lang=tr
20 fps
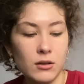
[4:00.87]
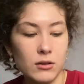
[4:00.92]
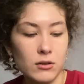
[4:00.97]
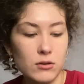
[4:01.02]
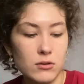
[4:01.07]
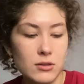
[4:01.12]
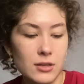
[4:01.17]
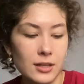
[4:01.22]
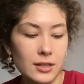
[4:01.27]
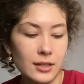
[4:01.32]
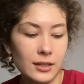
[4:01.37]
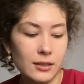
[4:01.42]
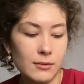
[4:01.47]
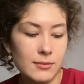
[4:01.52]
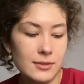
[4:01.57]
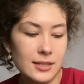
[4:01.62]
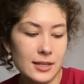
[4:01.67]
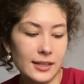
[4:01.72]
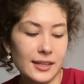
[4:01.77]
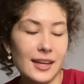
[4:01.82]
Özellikle
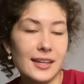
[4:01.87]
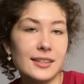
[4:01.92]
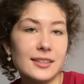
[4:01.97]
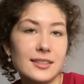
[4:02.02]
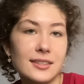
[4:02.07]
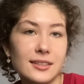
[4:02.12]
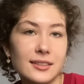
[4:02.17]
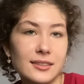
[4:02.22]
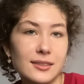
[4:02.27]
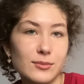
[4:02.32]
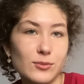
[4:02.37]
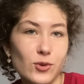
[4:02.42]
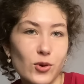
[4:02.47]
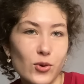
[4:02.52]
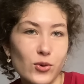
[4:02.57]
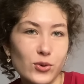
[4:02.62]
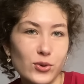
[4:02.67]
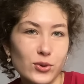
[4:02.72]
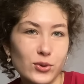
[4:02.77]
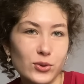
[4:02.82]
mesela kendi sıktığım
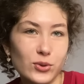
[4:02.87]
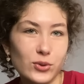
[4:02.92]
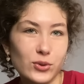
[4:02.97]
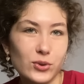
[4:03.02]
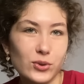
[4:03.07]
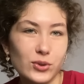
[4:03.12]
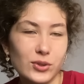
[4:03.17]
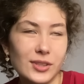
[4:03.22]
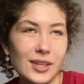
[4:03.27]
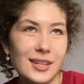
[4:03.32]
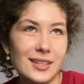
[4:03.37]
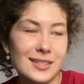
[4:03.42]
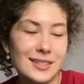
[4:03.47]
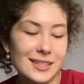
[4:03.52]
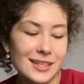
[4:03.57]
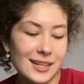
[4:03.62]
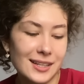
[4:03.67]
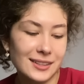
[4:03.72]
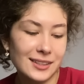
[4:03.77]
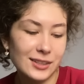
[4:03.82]
kokudan
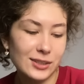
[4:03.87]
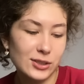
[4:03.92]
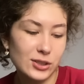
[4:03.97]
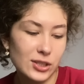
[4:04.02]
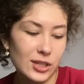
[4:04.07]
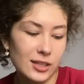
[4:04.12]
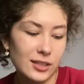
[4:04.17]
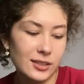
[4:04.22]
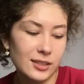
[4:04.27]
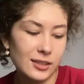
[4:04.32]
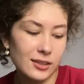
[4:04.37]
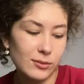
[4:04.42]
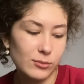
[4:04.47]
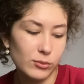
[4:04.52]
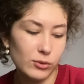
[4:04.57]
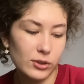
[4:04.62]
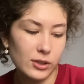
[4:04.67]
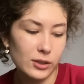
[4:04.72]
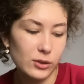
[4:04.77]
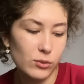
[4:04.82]
ziyade dışarıda
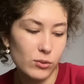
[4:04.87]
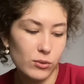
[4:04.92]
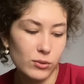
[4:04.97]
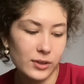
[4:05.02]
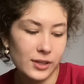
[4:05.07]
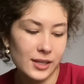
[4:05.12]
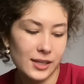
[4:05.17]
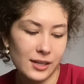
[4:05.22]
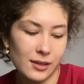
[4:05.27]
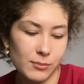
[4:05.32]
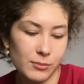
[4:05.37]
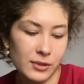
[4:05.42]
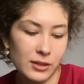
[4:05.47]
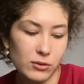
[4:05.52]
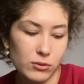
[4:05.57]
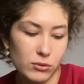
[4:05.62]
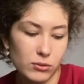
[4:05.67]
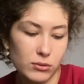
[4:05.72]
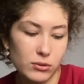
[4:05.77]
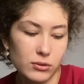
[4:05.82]
böyle yoğun gelen bir
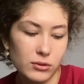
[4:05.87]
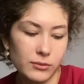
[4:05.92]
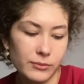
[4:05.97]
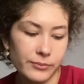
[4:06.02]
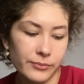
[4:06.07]
koku.